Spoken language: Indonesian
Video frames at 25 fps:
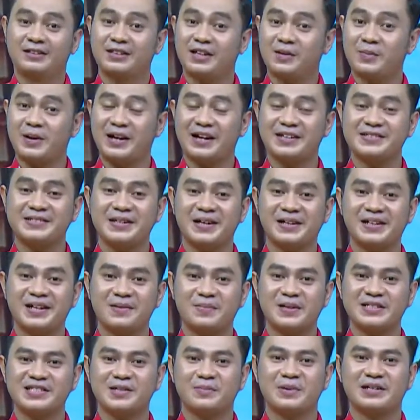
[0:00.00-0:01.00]
Terima kasih
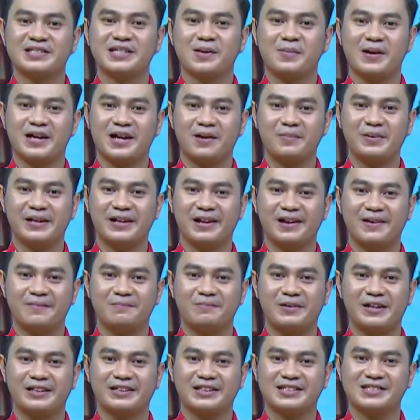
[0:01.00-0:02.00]
Anda masih bersama kami dalam
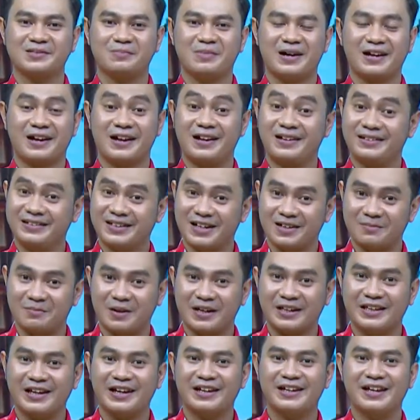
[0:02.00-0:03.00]
Berita Semarang dan
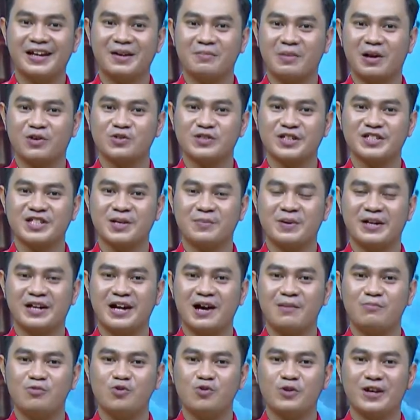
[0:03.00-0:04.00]
bagi Anda yang baru saja
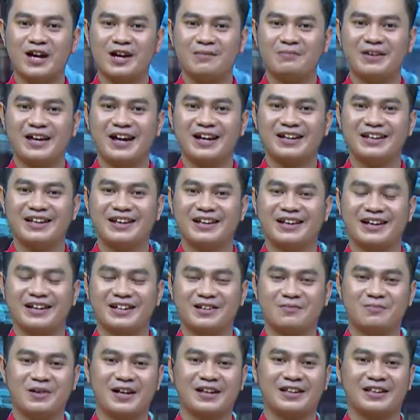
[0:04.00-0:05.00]
bergabung kami hadirkan
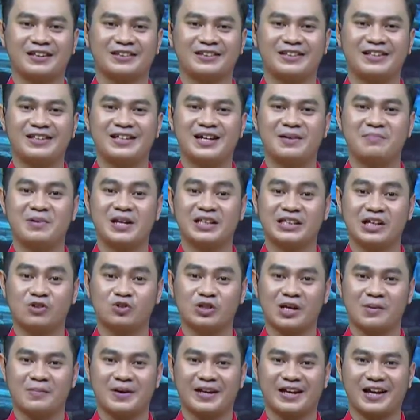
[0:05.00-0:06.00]
kembali tiga berita
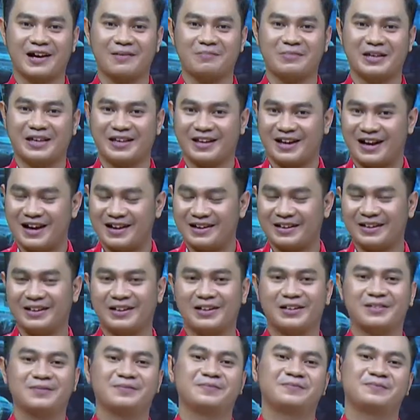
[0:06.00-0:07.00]
utama kami
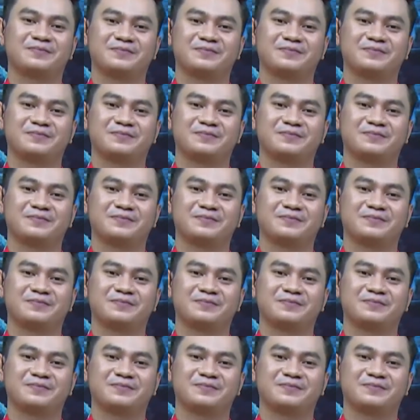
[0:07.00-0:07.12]
hari ini.